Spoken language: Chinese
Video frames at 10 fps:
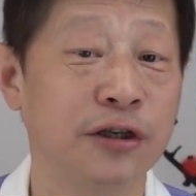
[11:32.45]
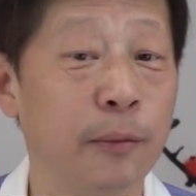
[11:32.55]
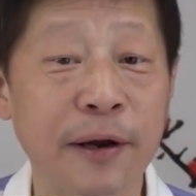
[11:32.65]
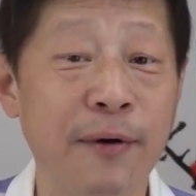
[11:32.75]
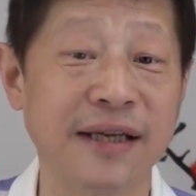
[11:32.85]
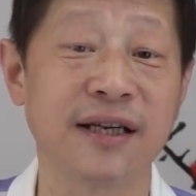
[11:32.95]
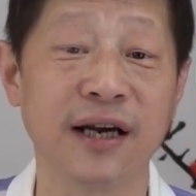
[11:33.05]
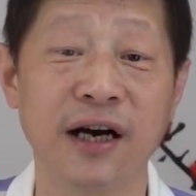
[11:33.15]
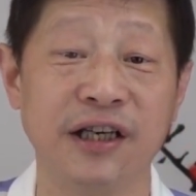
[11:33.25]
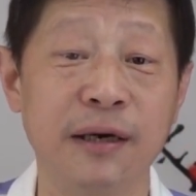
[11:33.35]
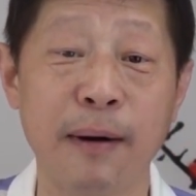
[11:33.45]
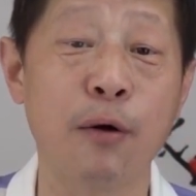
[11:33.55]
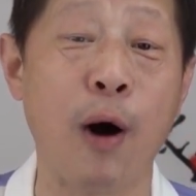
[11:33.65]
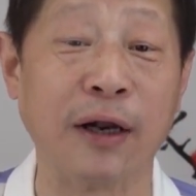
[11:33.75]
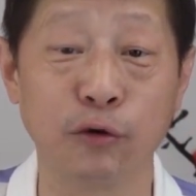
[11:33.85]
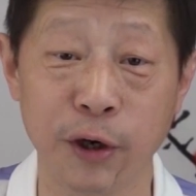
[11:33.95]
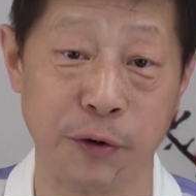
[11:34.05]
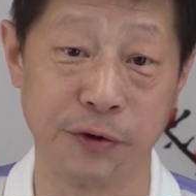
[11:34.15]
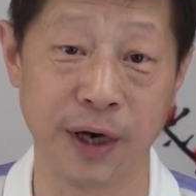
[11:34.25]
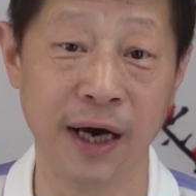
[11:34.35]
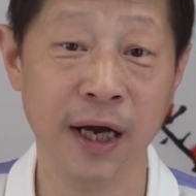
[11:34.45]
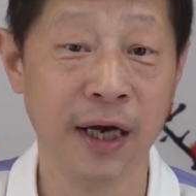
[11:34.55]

就被外资银行已经把款退回去了。